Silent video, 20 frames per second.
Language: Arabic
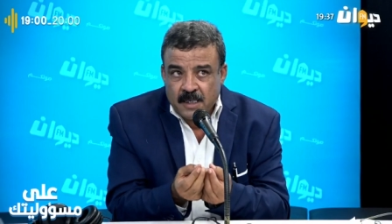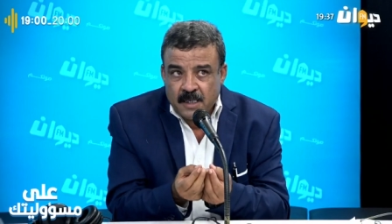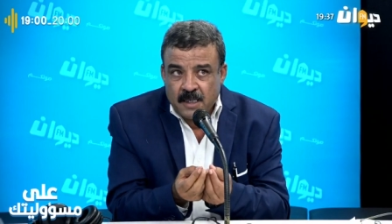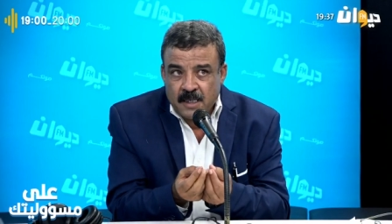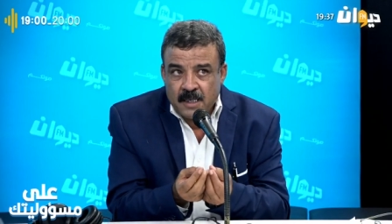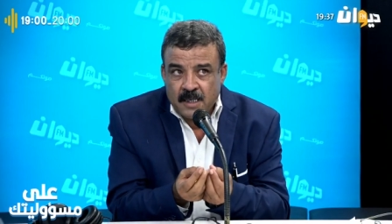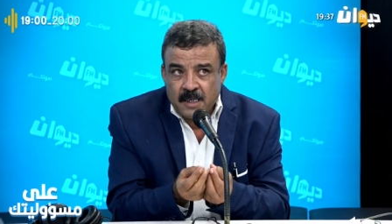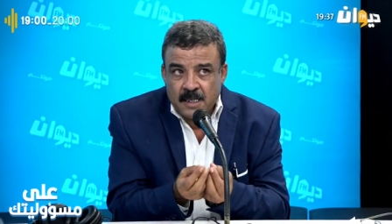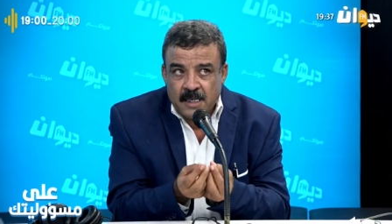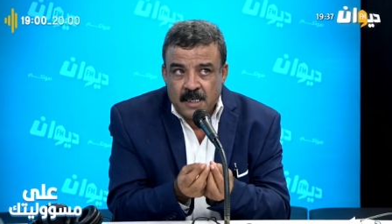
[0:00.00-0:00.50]

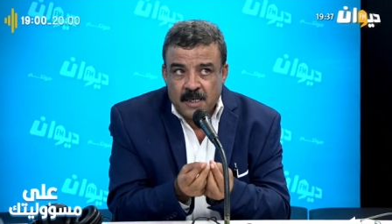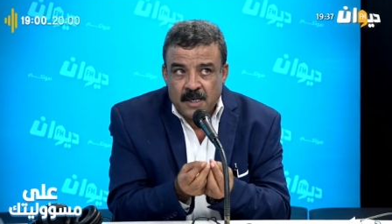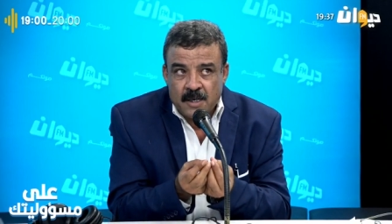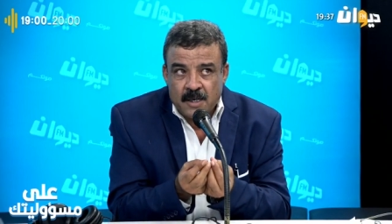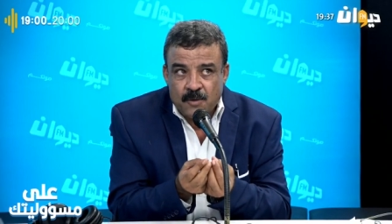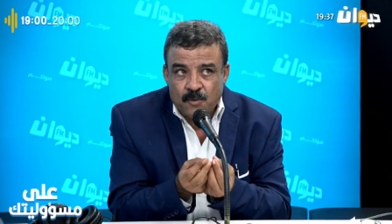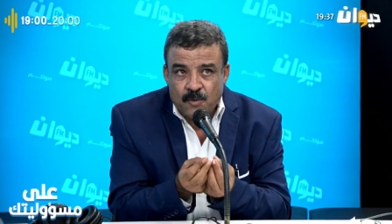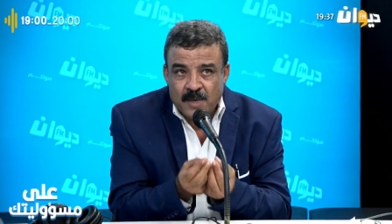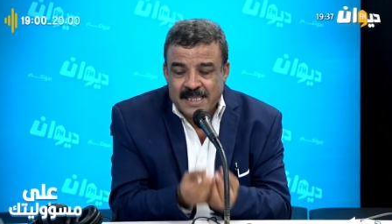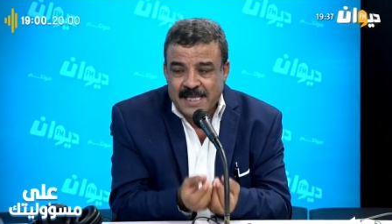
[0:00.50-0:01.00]

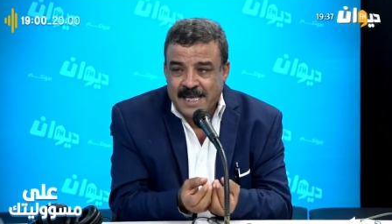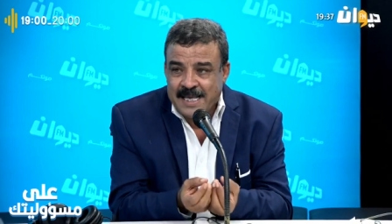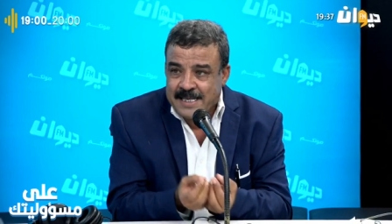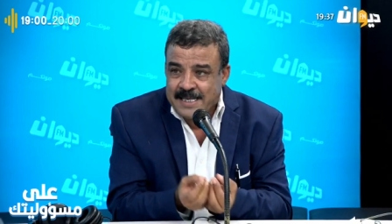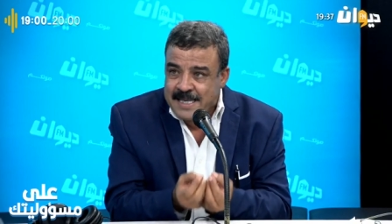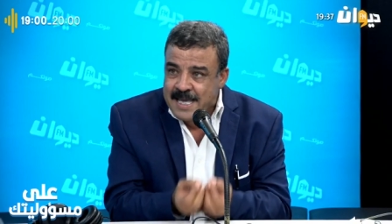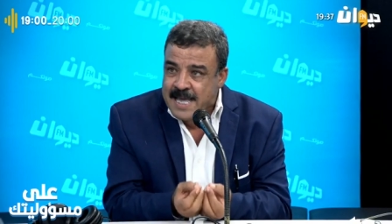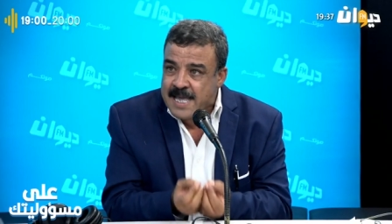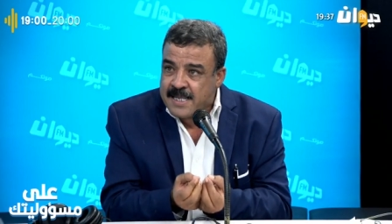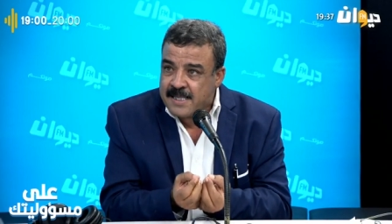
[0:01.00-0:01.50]
الوضع
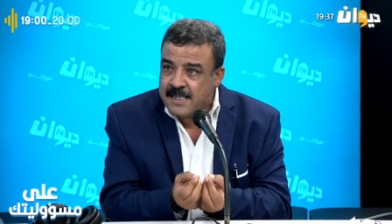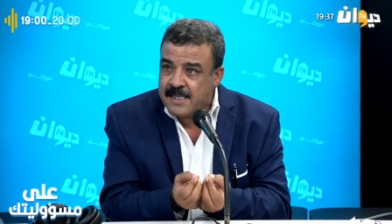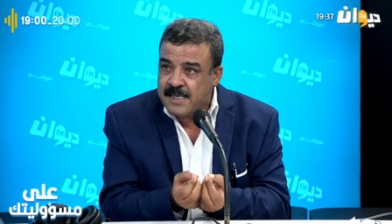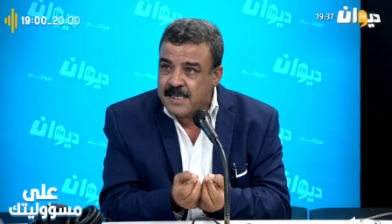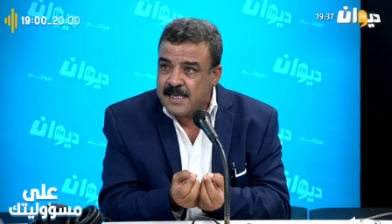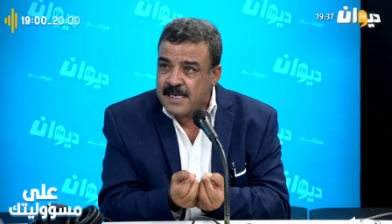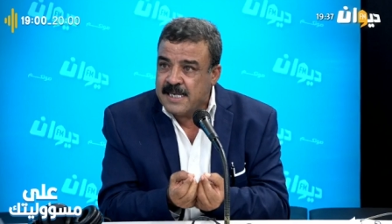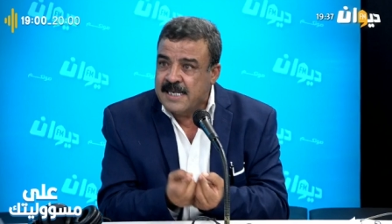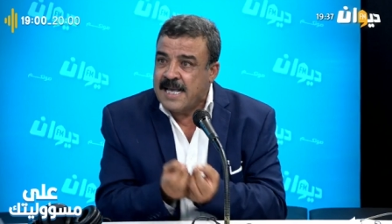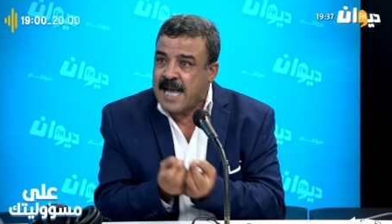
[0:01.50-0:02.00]

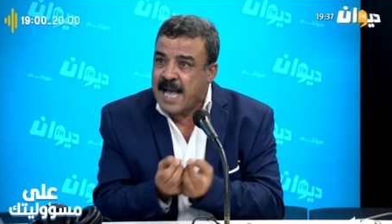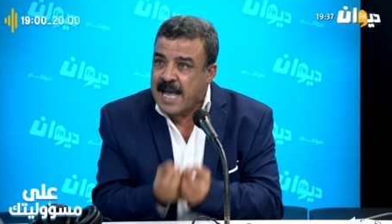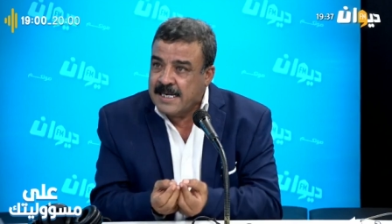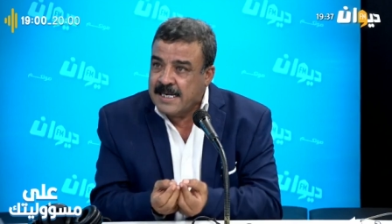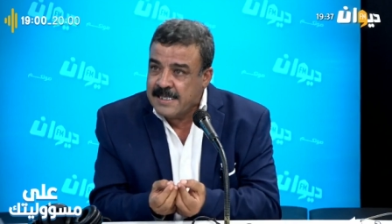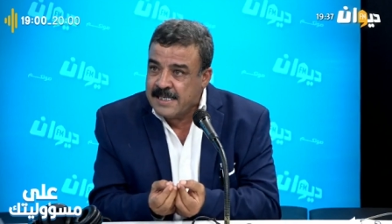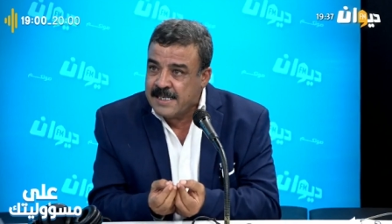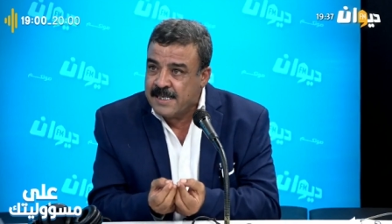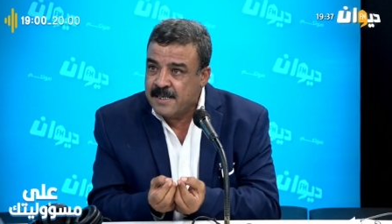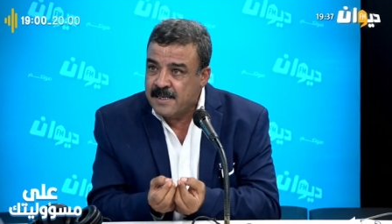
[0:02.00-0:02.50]
الكارثي اللي
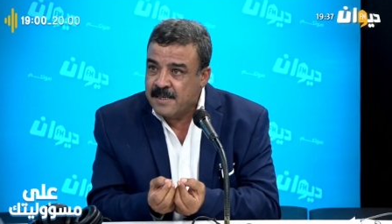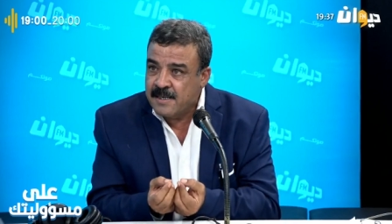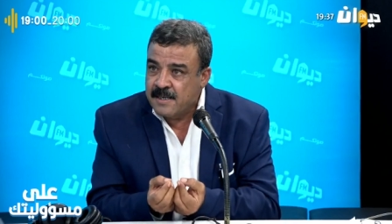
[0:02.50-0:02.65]
عليه